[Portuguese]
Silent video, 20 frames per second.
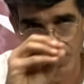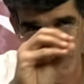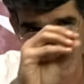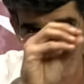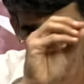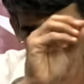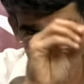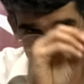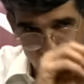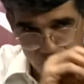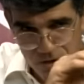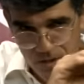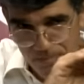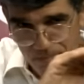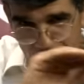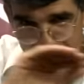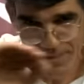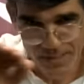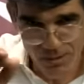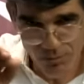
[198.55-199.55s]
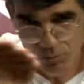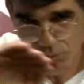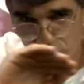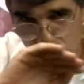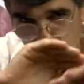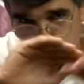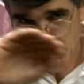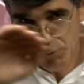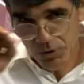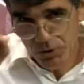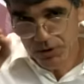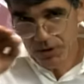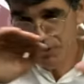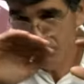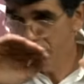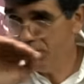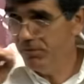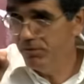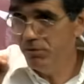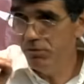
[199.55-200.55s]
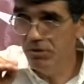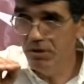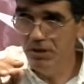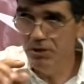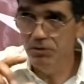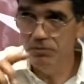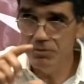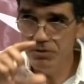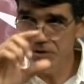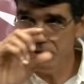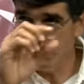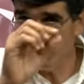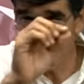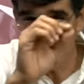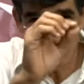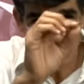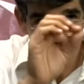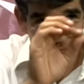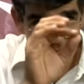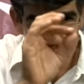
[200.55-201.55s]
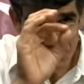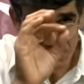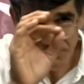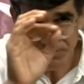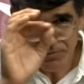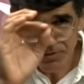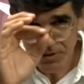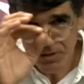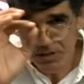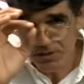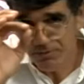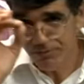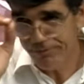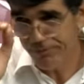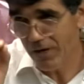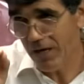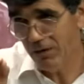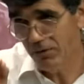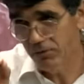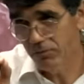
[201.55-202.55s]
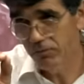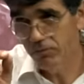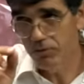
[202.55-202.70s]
é, separando tudo que tem no caminhão de lixo, você classifica de fato,